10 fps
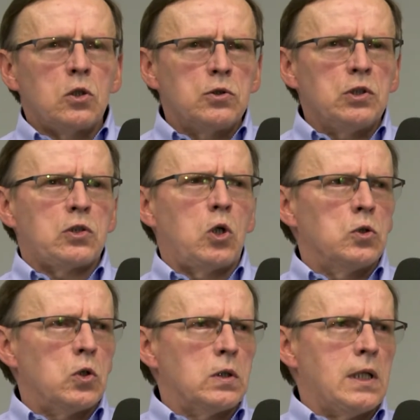to
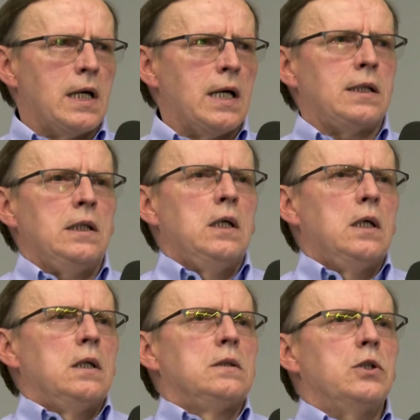dyshonor dla
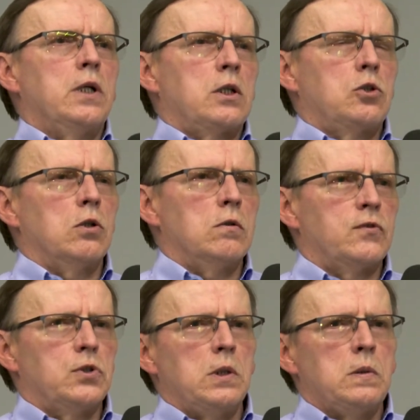
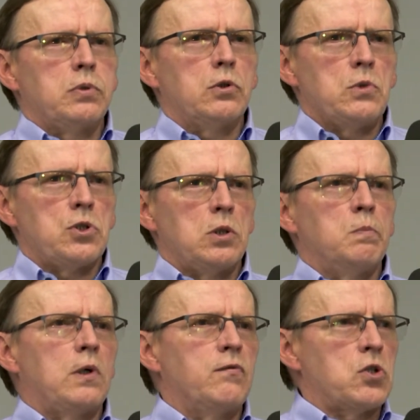dyrektorów, gdy burmistrz
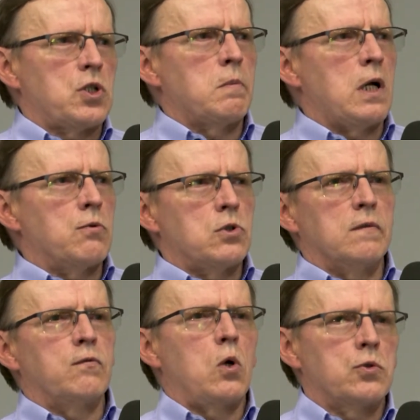im powie, że mają
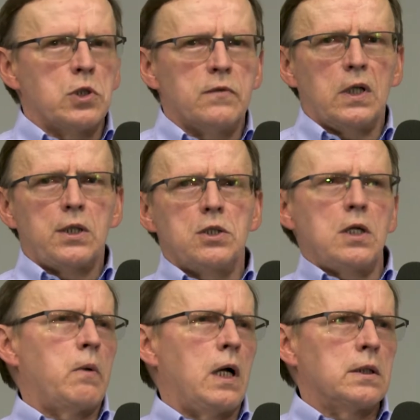się włączyć w takie
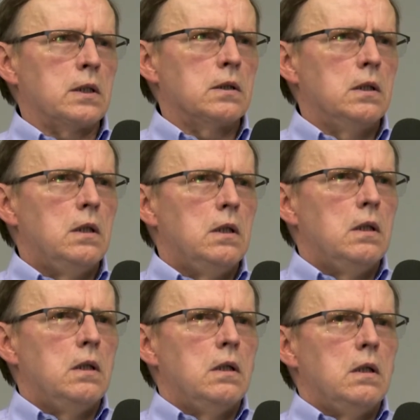działania.
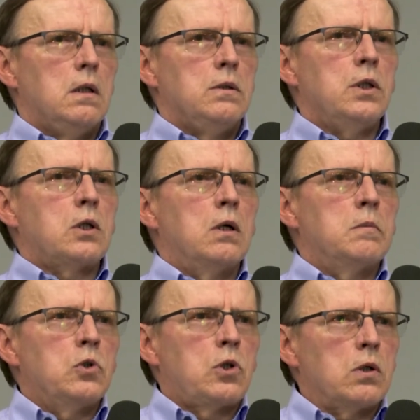
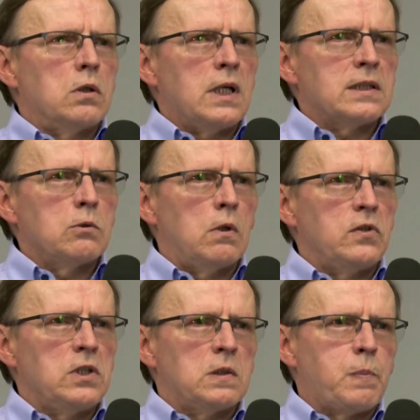Nikomu korona z
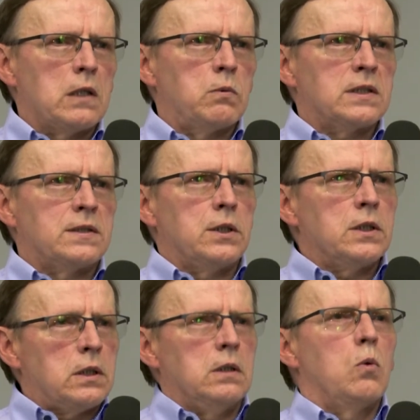głowy nie spadła z
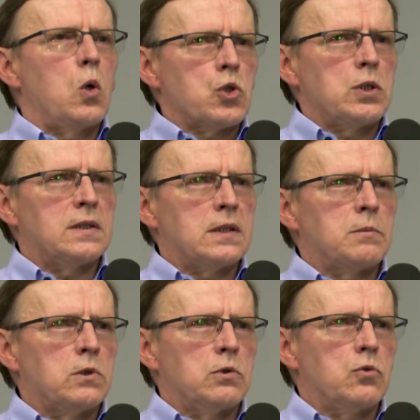tych, łącznie
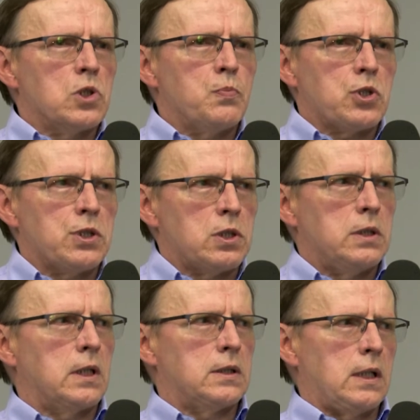ze mną, którzy
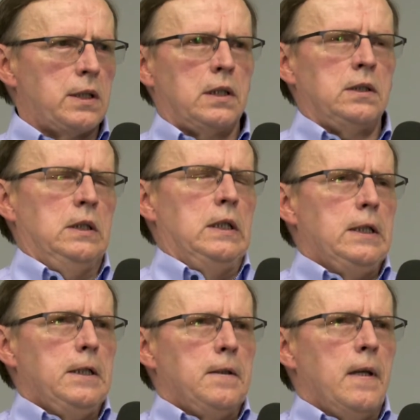przyszli na takie,
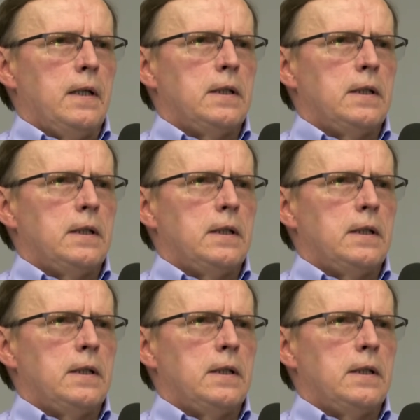e, e,